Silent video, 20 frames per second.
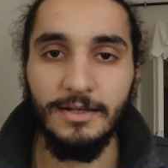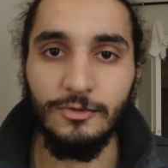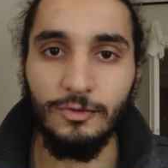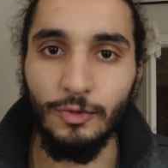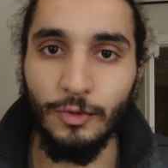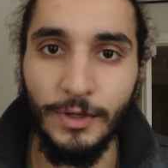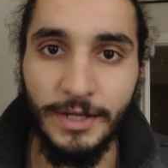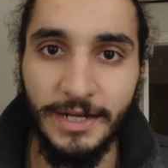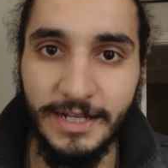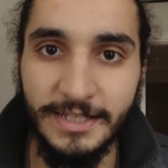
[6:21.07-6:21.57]

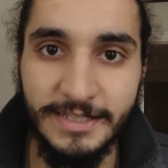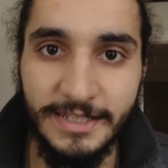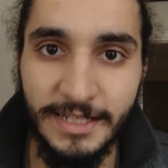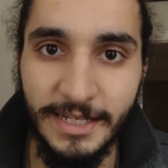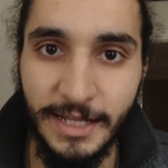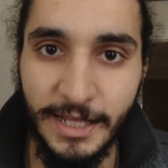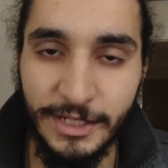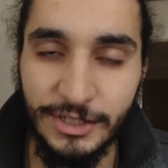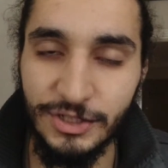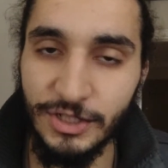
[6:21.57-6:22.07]
Ruhen
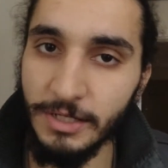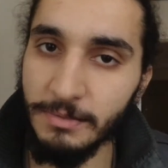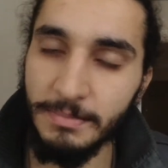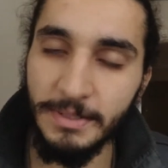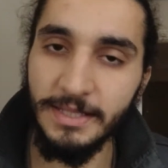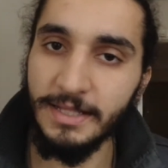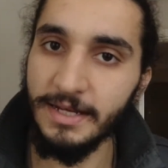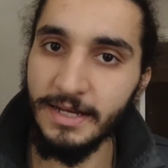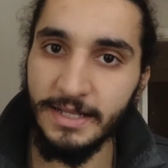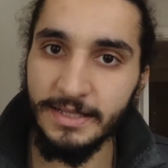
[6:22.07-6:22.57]
etkileyen şeyi
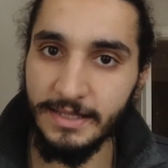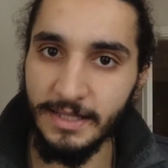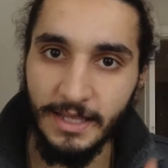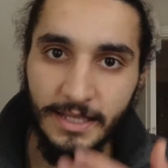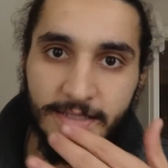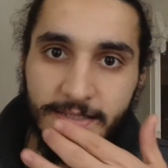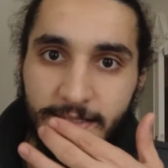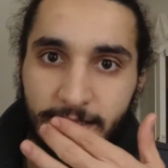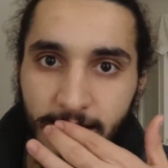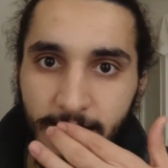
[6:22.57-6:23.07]
bedenen de
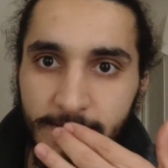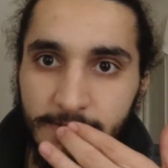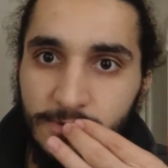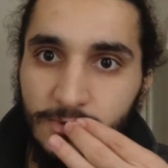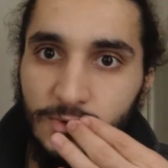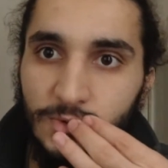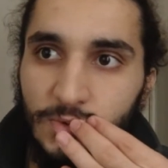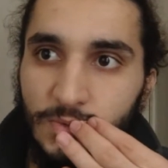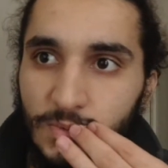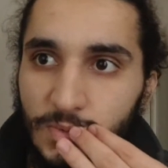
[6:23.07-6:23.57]
etkiler
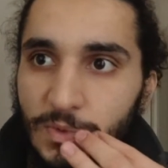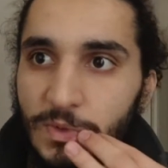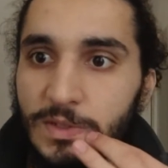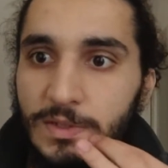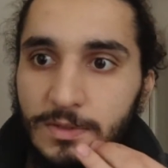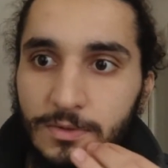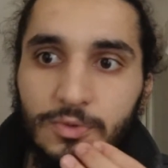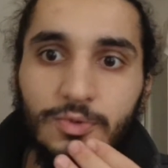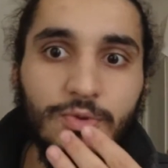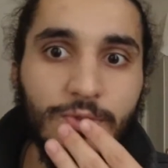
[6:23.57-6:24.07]
uzun
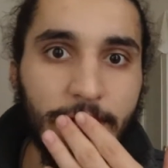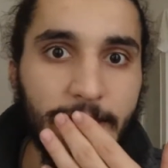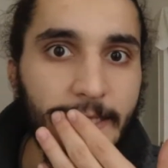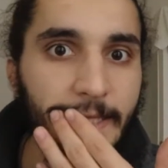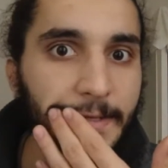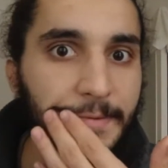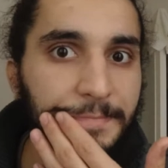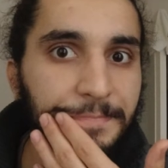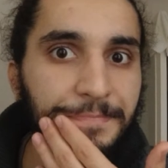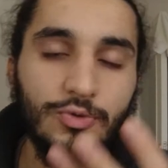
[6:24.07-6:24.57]
e, sürede.